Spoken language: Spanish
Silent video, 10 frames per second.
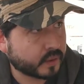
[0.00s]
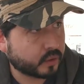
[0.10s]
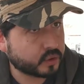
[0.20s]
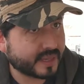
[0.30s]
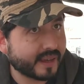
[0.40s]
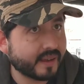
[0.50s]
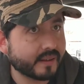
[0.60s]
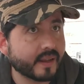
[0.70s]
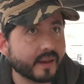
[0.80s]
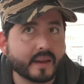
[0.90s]
O sea,
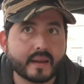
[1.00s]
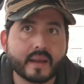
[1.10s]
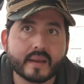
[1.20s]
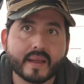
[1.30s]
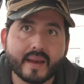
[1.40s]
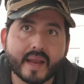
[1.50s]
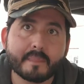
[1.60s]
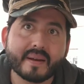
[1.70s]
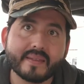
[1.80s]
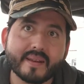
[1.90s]
el, crear a
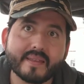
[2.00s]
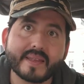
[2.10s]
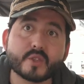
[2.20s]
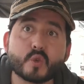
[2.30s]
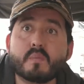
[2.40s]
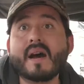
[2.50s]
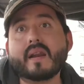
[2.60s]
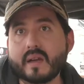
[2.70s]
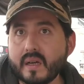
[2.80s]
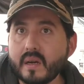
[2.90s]
partir de
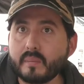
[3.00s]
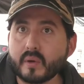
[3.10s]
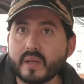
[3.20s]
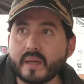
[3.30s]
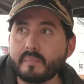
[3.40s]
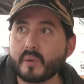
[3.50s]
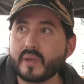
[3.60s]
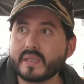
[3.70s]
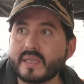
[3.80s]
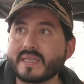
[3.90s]
sumar. Porque,
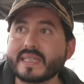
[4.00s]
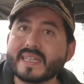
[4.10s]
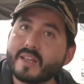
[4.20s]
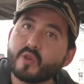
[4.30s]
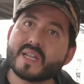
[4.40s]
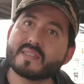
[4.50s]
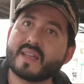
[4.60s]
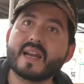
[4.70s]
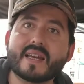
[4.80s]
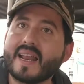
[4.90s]
porque si estás queriendo
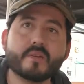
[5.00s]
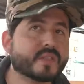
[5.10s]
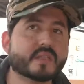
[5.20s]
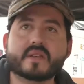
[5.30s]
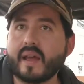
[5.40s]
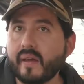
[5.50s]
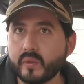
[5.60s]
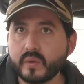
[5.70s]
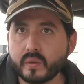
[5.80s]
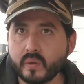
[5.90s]
restar al crear, no estás creando.